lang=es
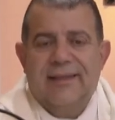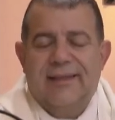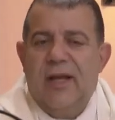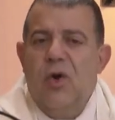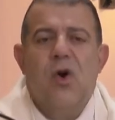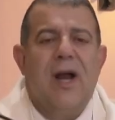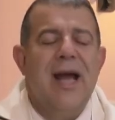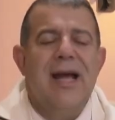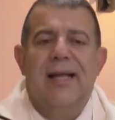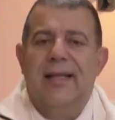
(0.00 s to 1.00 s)
Se
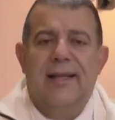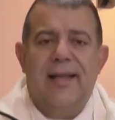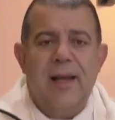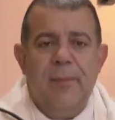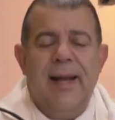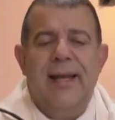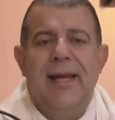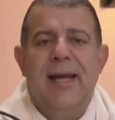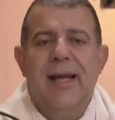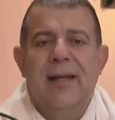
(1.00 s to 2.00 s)
enoja de tal
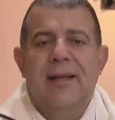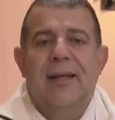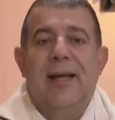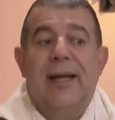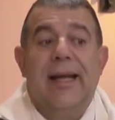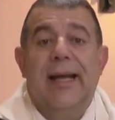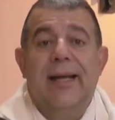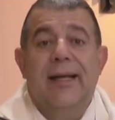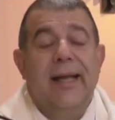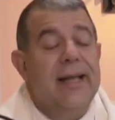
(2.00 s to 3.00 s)
manera que
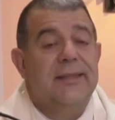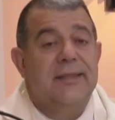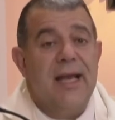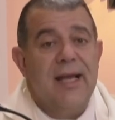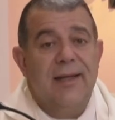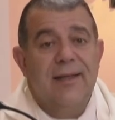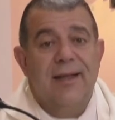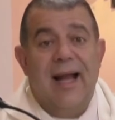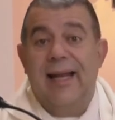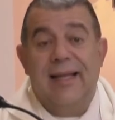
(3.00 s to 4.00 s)
echa
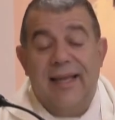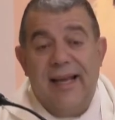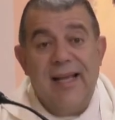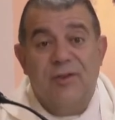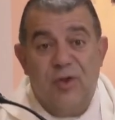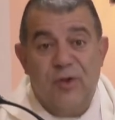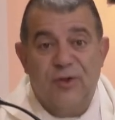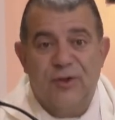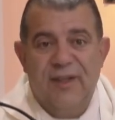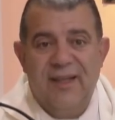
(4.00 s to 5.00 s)
a
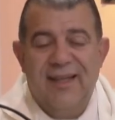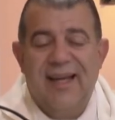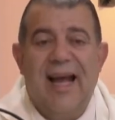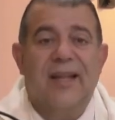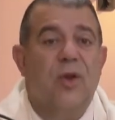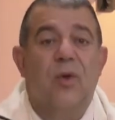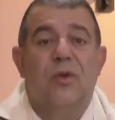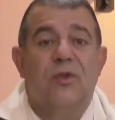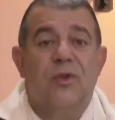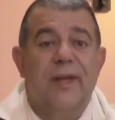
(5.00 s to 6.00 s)
latigazos a
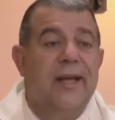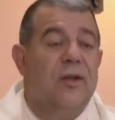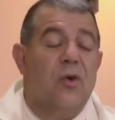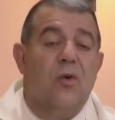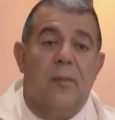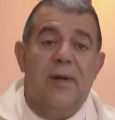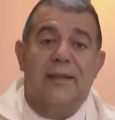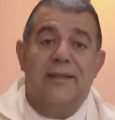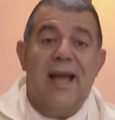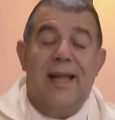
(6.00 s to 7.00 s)
todos estos
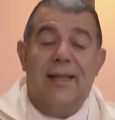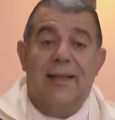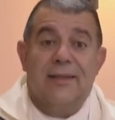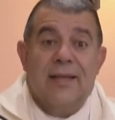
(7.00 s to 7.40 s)
comerciantes